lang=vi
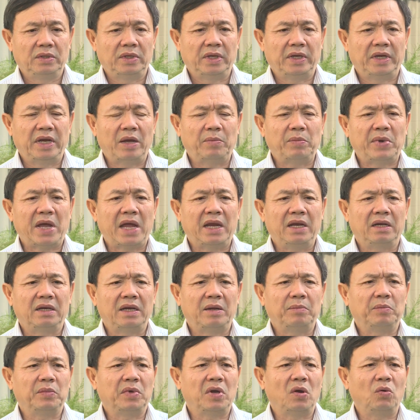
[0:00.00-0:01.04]
thì năm nay là
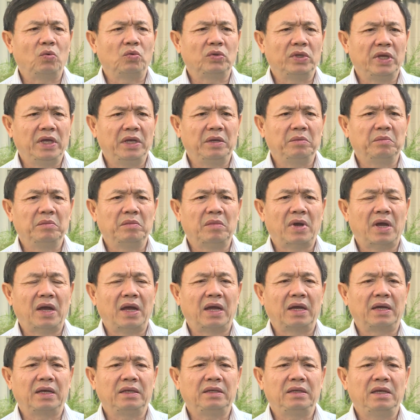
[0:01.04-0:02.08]
năm đầu tiên
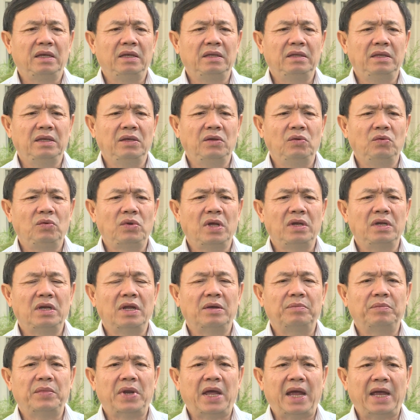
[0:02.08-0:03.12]
mà cái chỉ tiêu kết
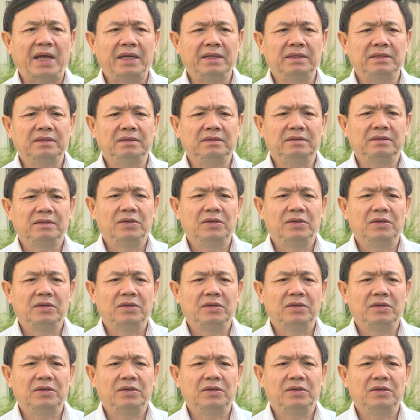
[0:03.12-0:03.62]
nạp đảng